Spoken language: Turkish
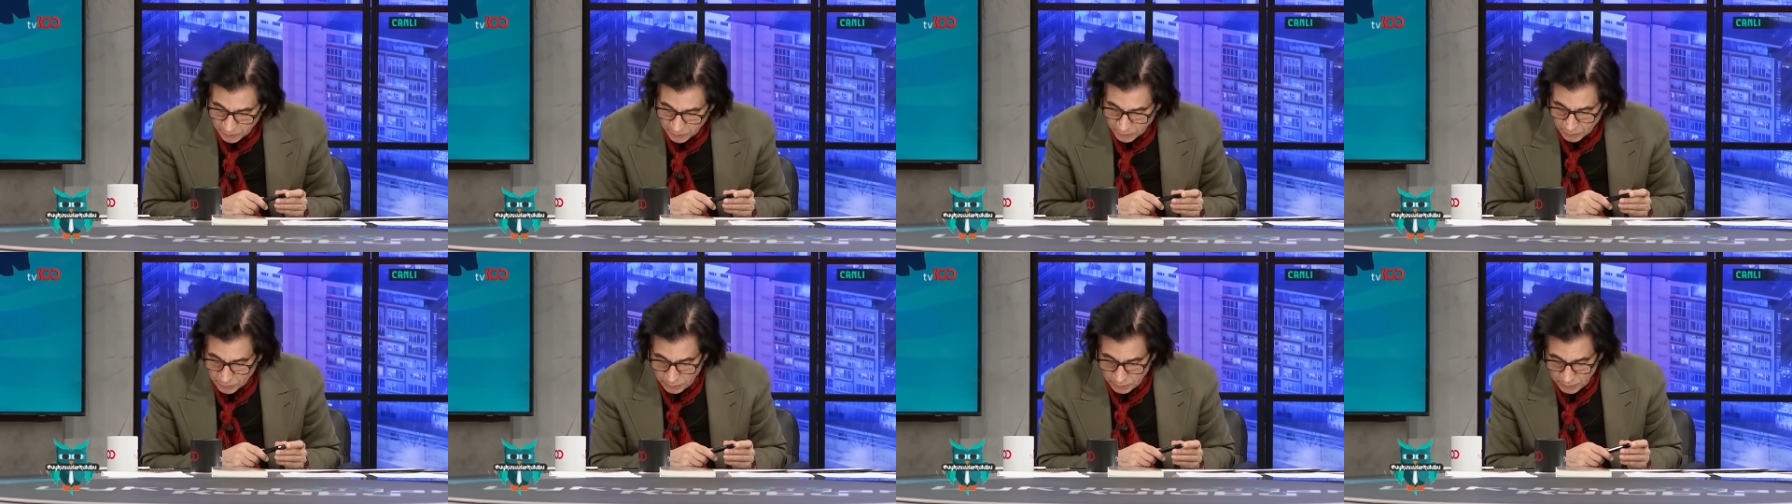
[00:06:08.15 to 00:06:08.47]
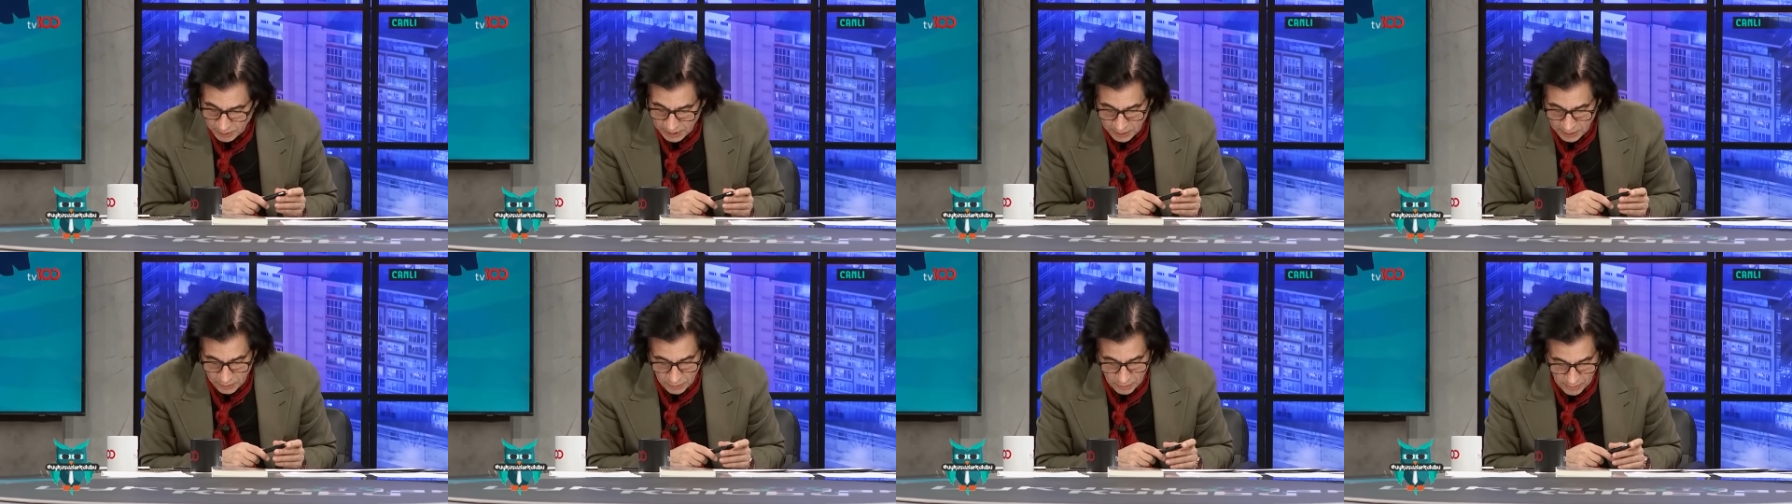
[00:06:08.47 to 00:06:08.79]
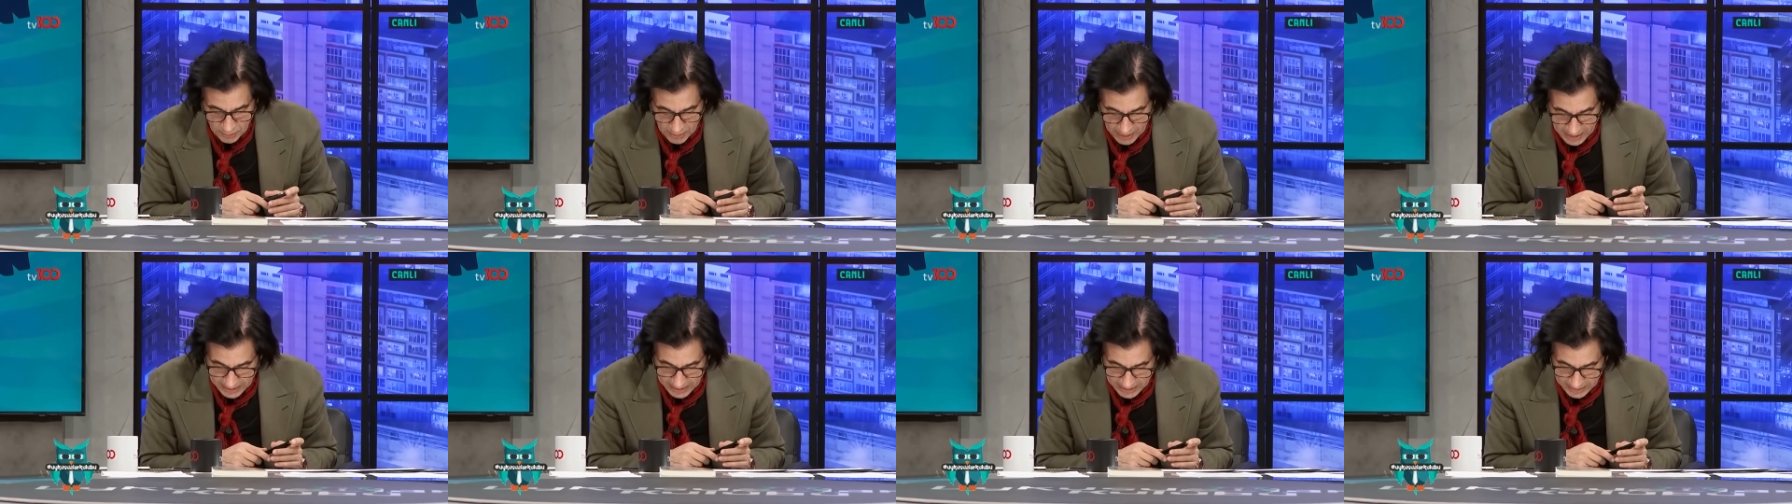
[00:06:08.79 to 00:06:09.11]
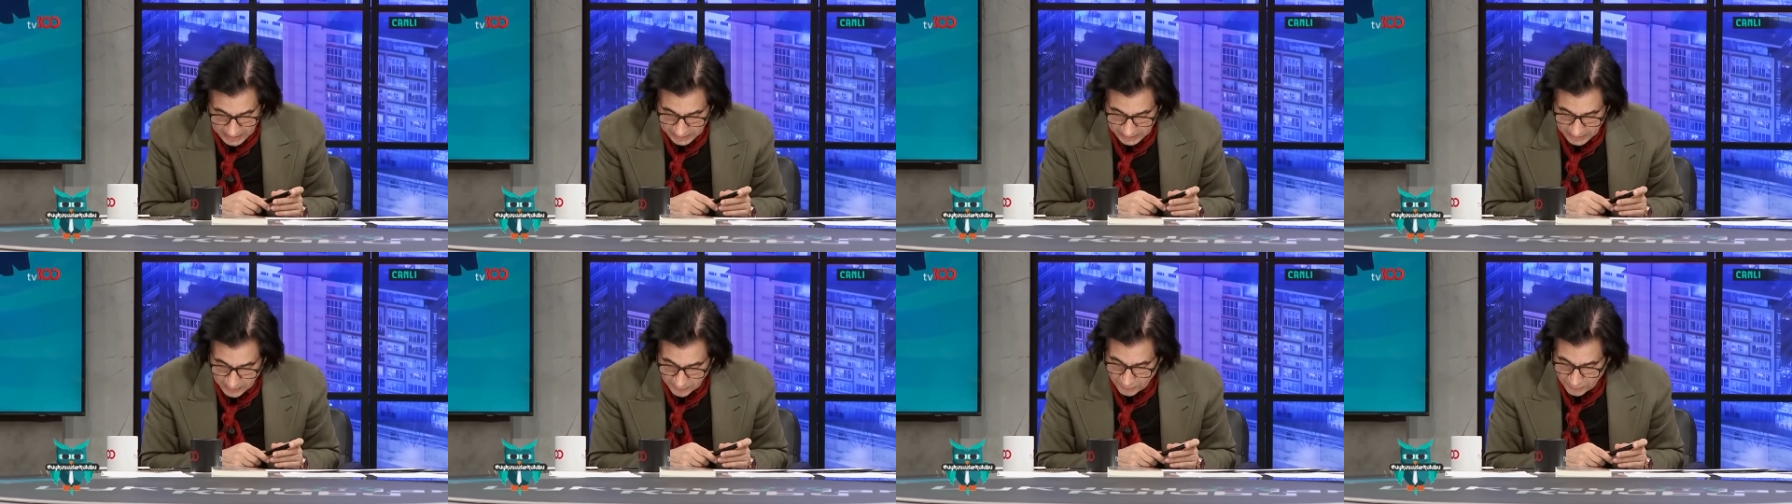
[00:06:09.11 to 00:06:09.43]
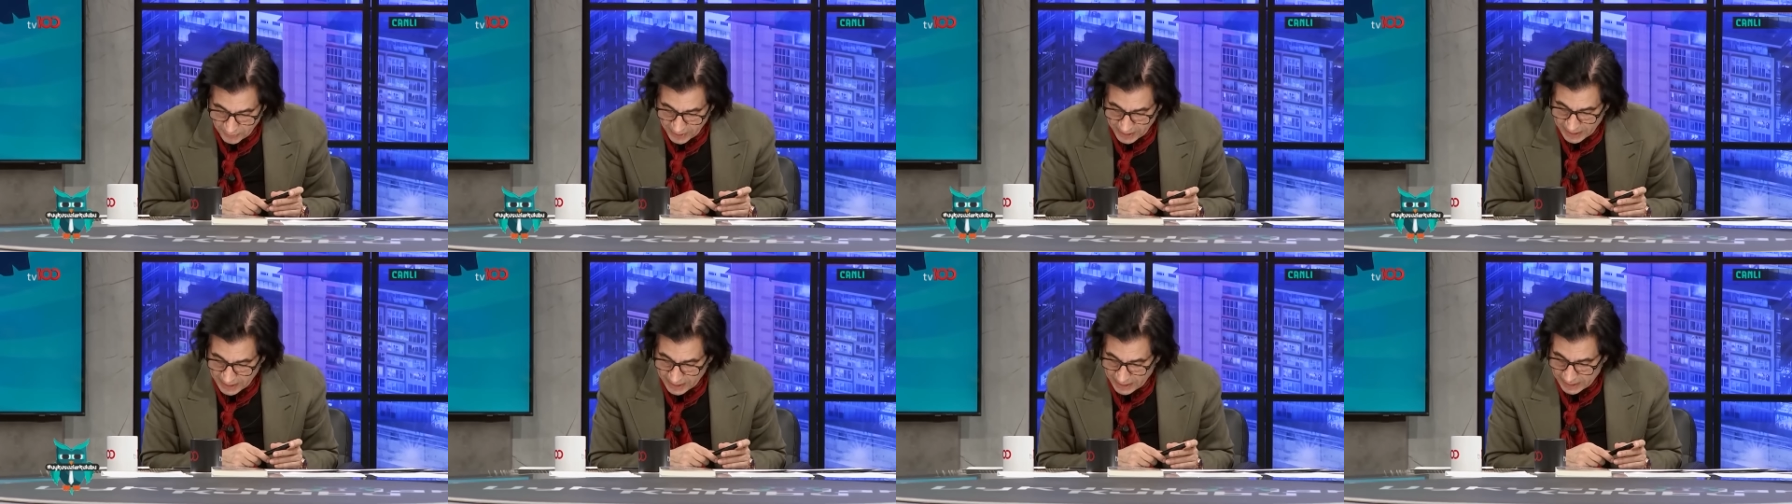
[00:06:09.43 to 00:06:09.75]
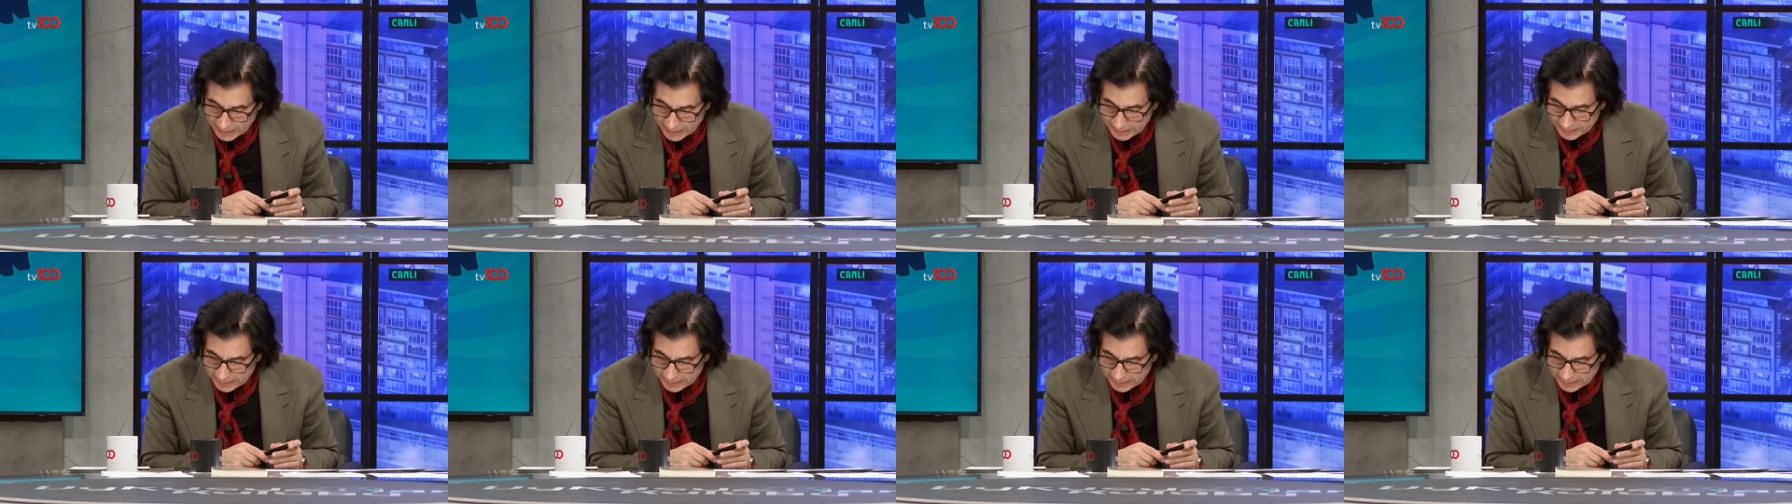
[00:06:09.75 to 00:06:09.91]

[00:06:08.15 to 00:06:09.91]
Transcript: doğru gidiyor herhalde fena